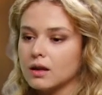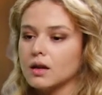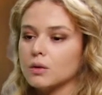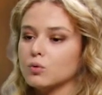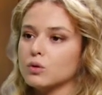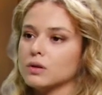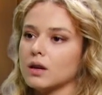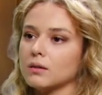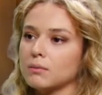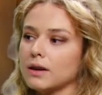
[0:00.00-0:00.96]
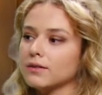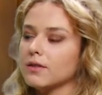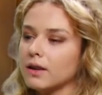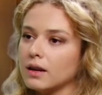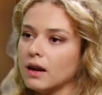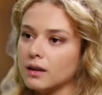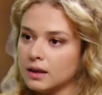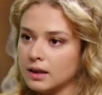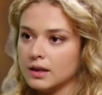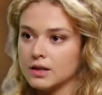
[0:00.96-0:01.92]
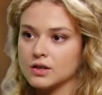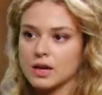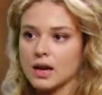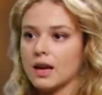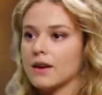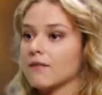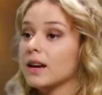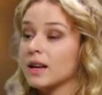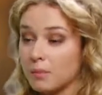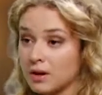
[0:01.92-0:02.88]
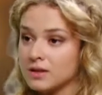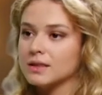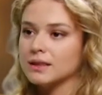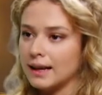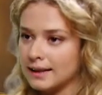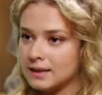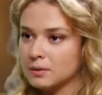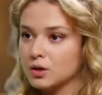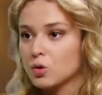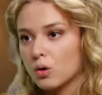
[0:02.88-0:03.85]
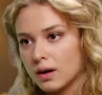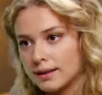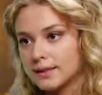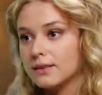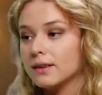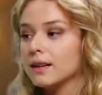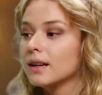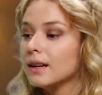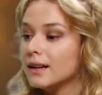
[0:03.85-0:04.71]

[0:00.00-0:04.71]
Bu yüzden MEF'te verilen İngilizce ve yabancı dil eğitiminin çok kaliteli ve